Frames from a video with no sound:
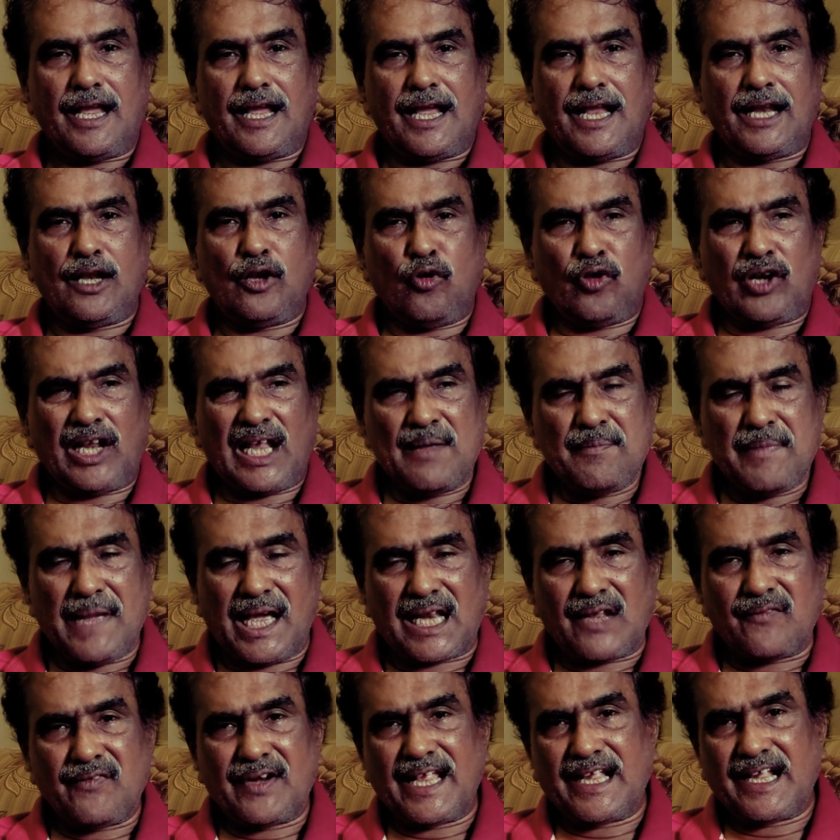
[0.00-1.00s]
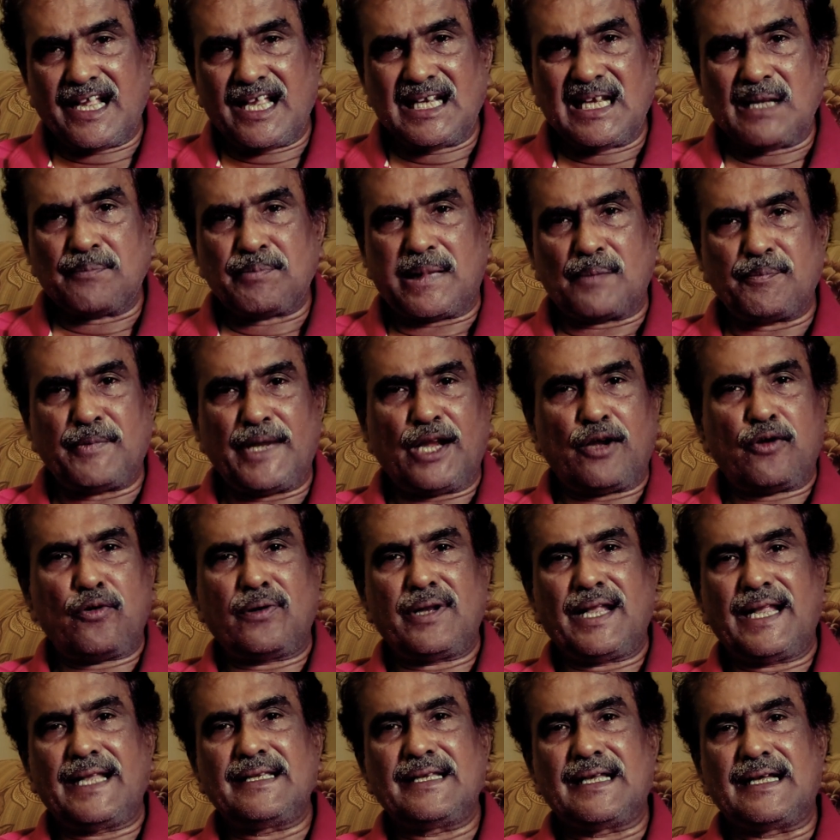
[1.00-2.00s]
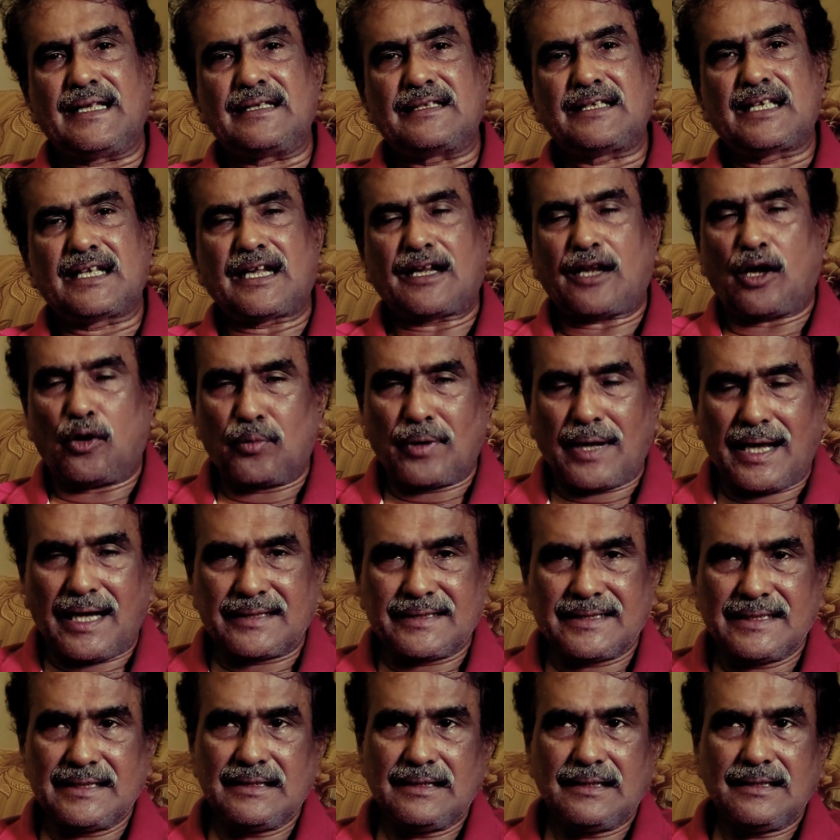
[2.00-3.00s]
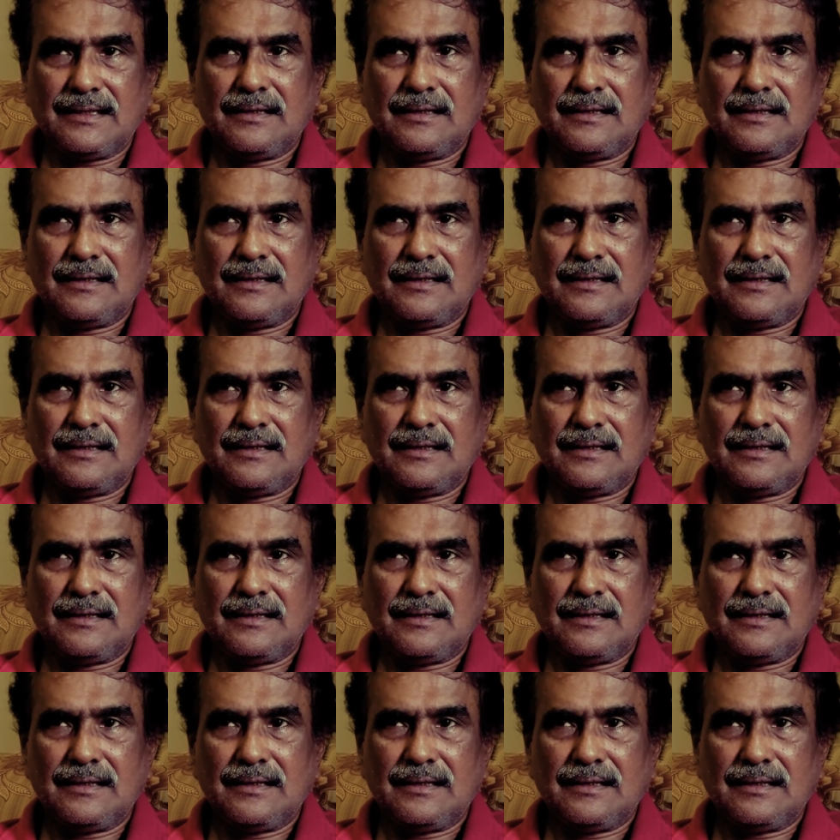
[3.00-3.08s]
எல்லோரையும் அரவணைக்கின்ற பண்பை கொண்ட இந்த திரு ரவுநாதன்